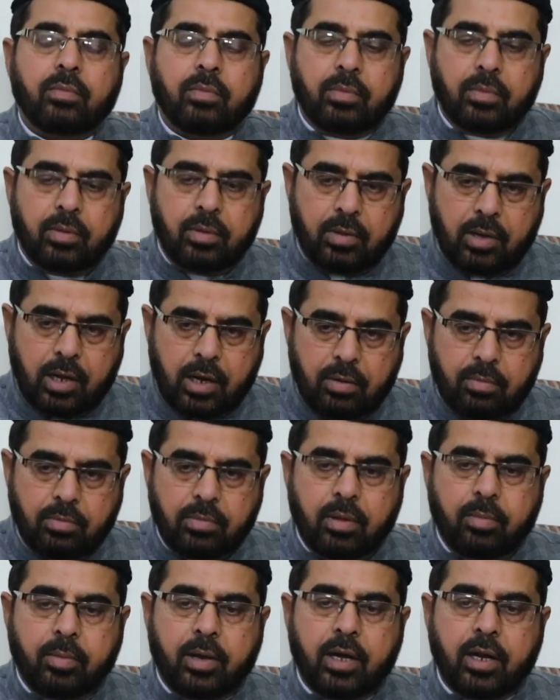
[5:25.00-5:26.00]
है,
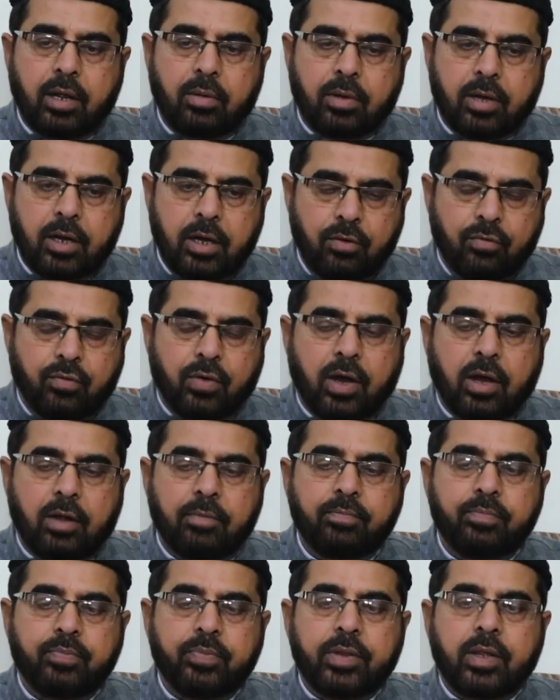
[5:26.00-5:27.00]
हमारे खलीफा
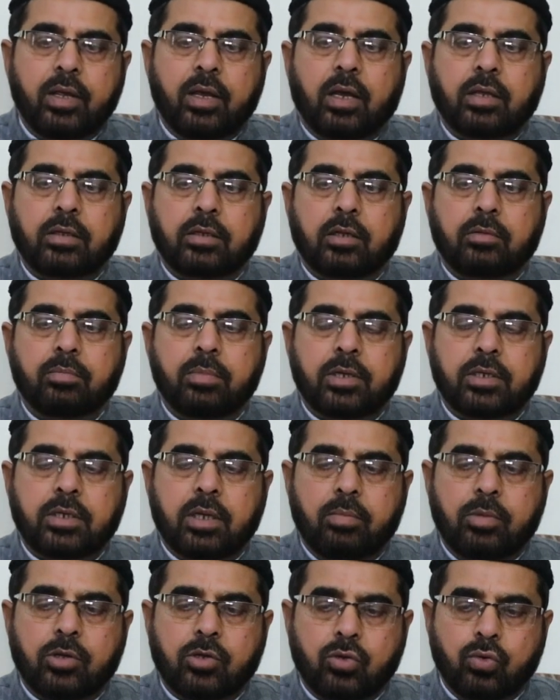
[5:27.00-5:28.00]
हज़रत
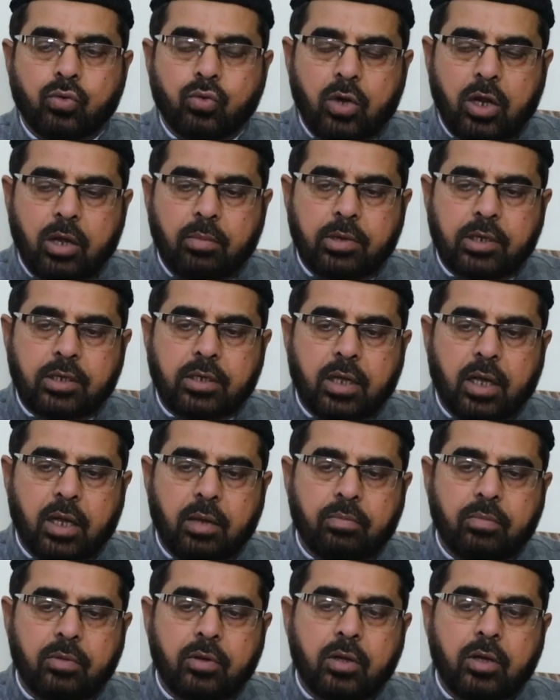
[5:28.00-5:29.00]
मिर्ज़ा मसरूर अहमद साहब